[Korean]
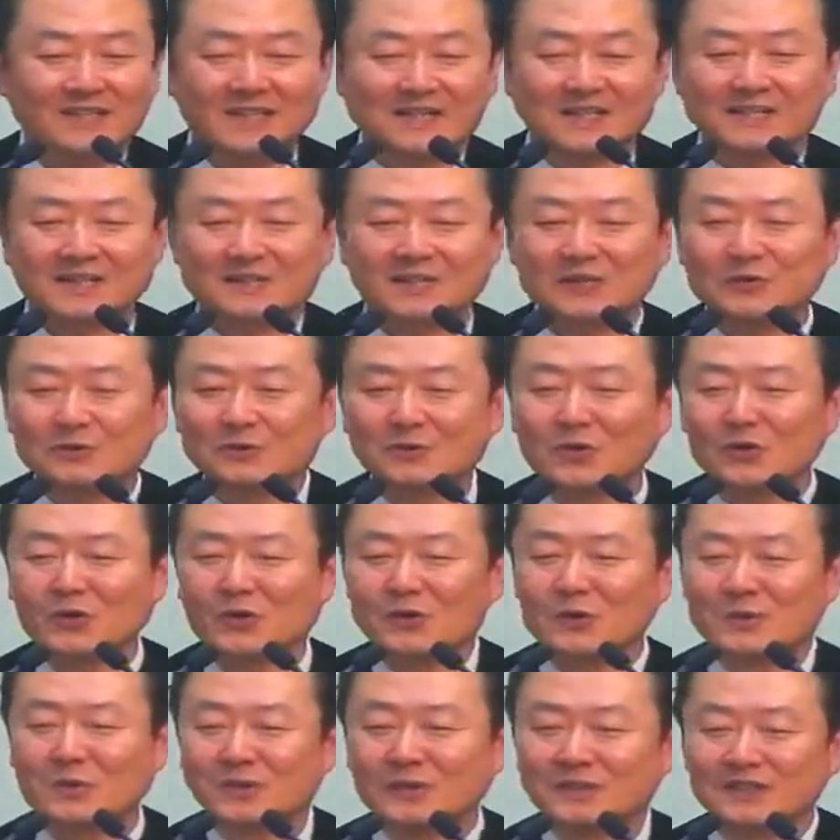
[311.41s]
그래서
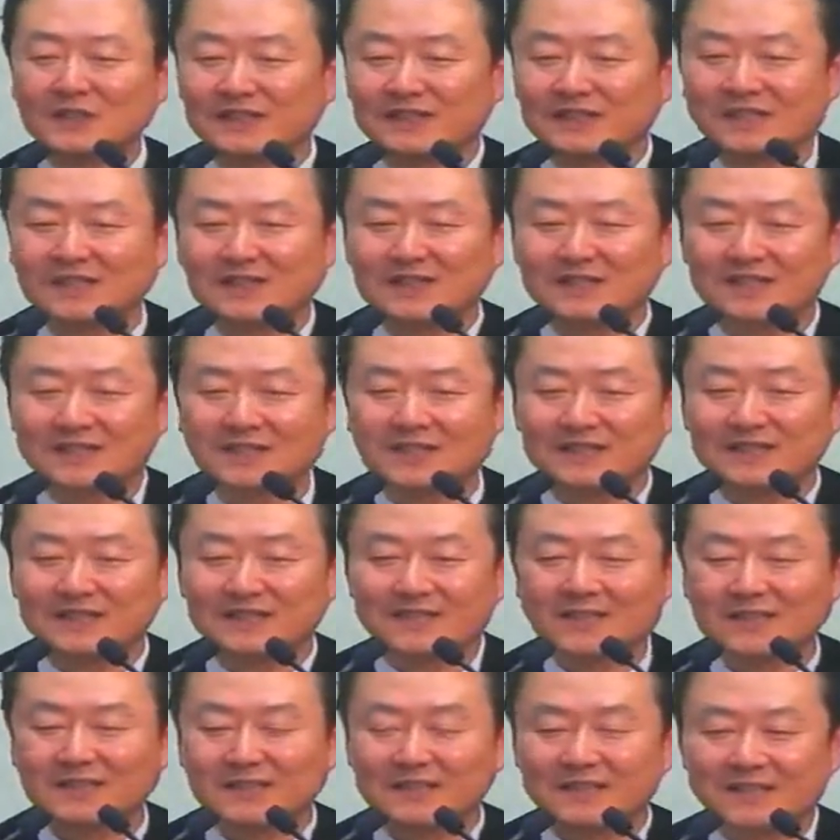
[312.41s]
솔로몬이
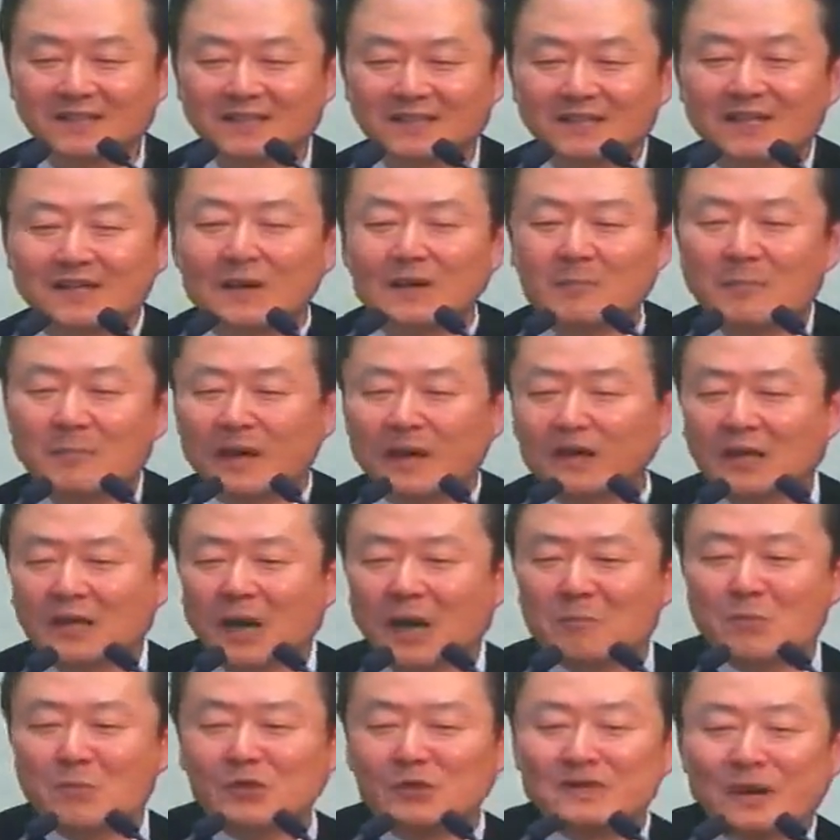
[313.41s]

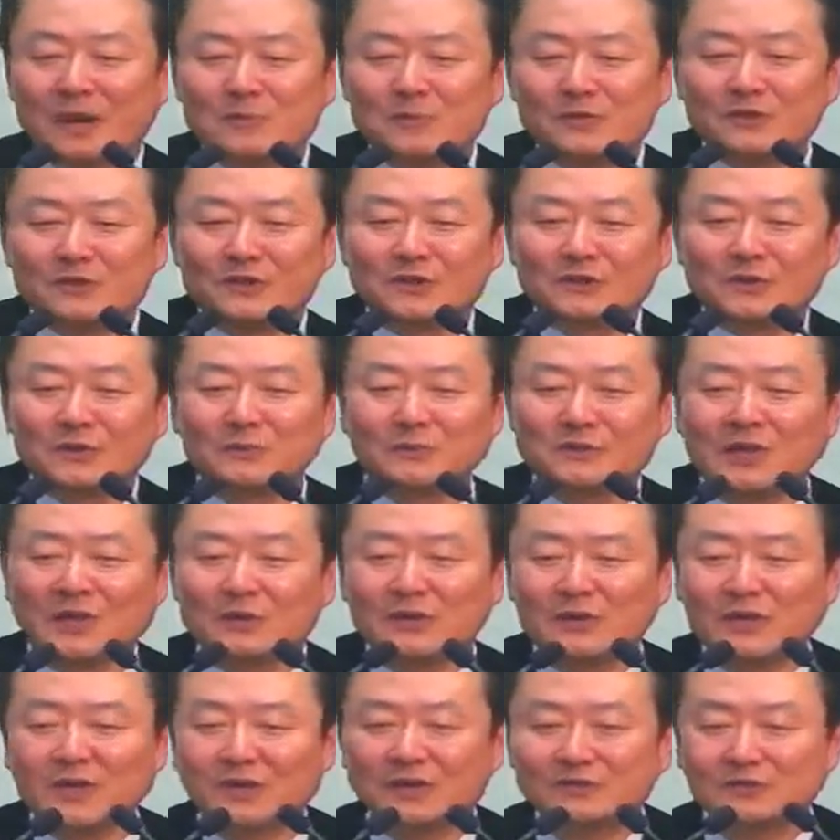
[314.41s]
백향목 나무를 좀
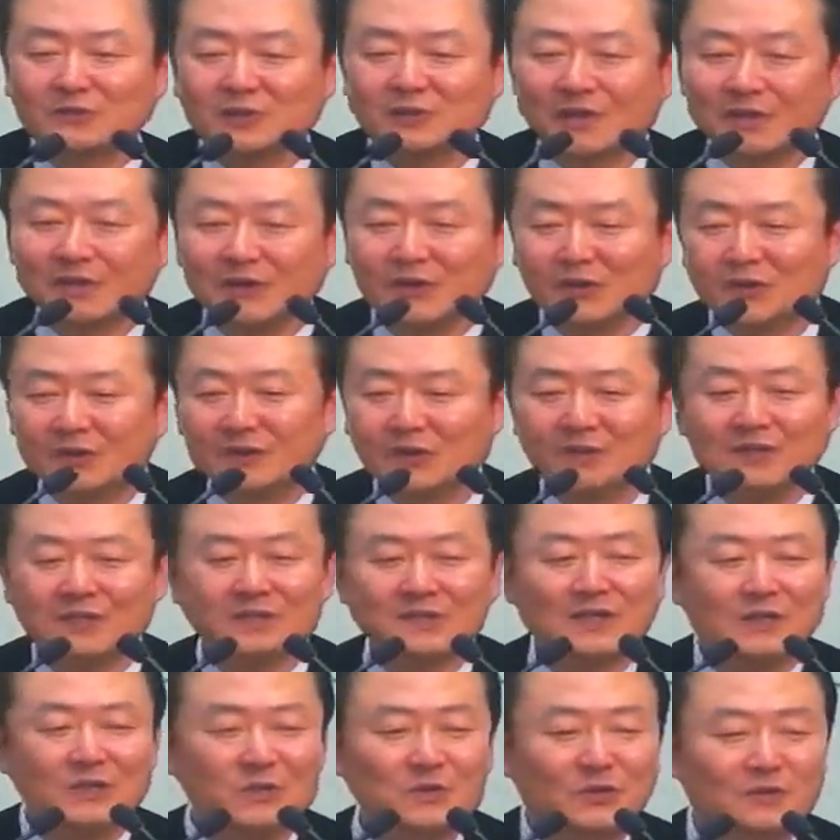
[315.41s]
제공해 주세요.
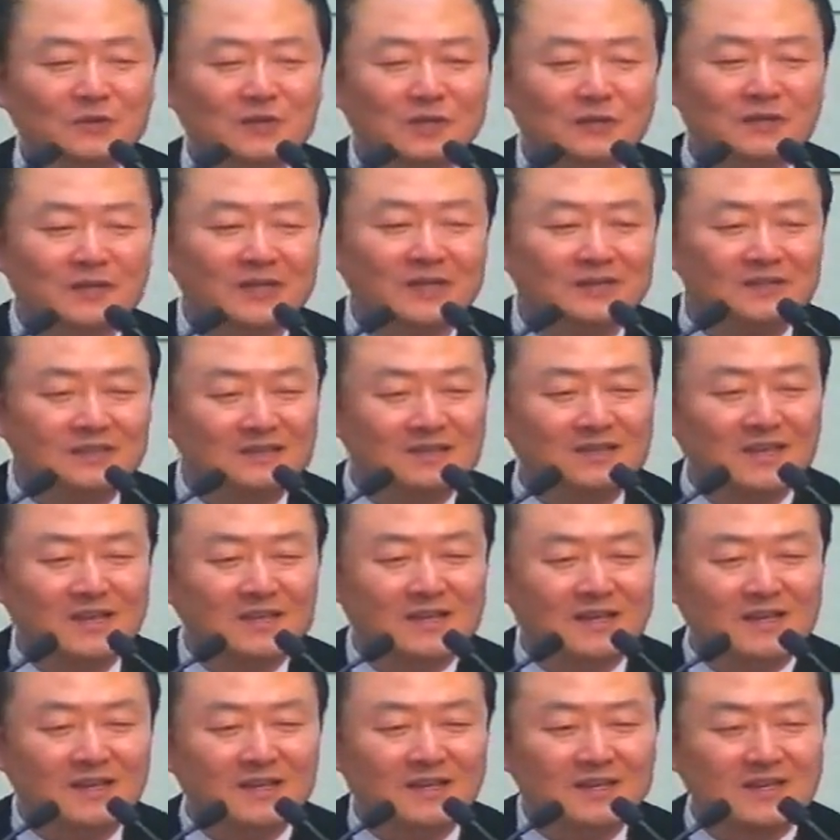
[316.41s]
이렇게 요청을 했을
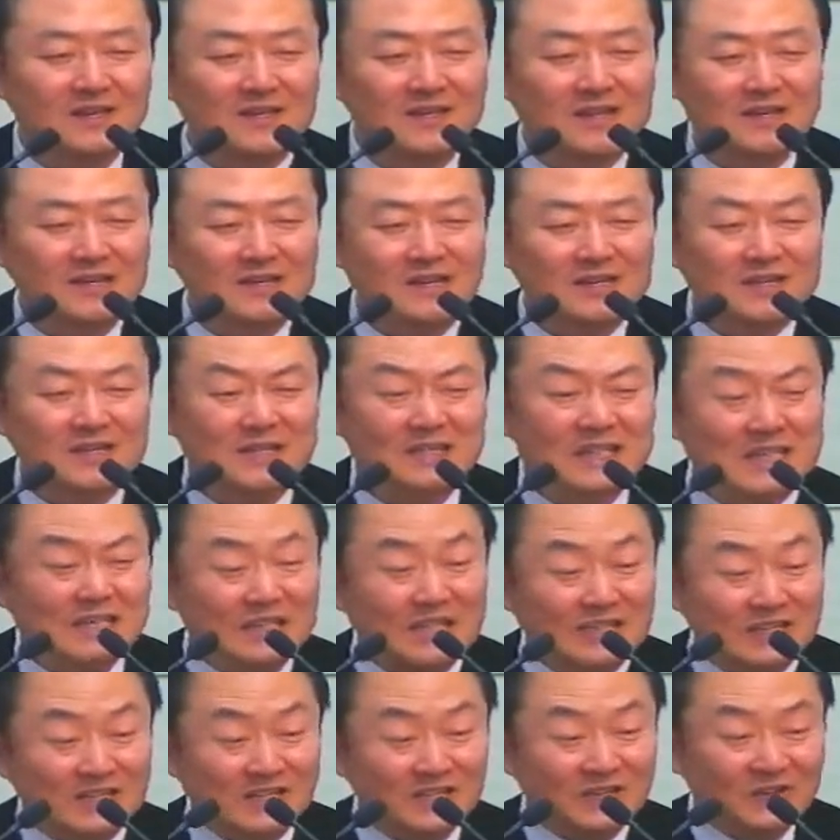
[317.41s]
때에
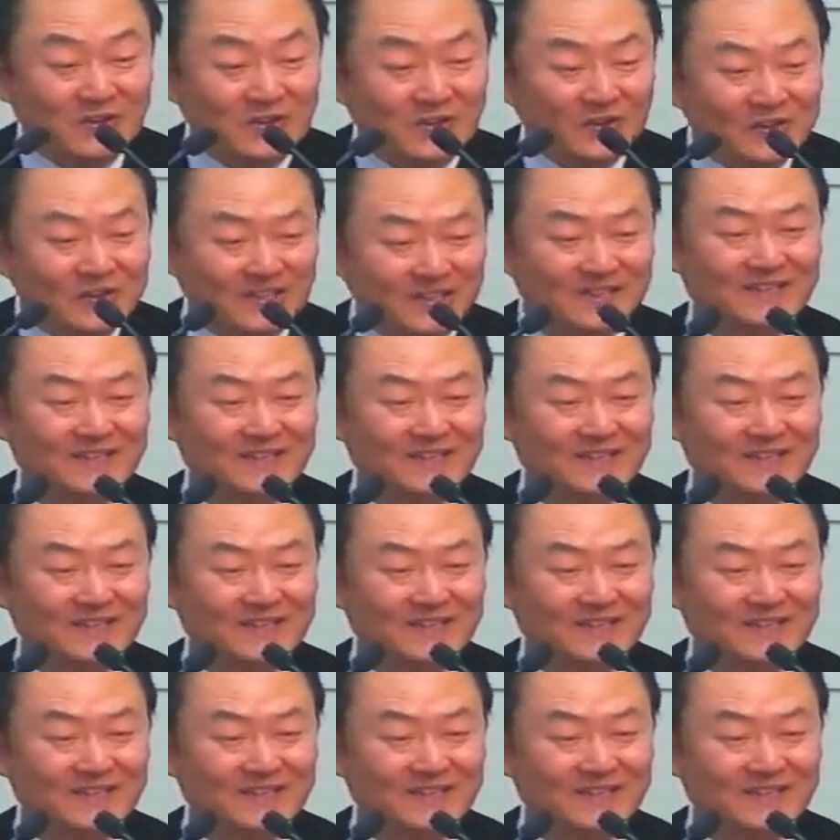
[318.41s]
기꺼이,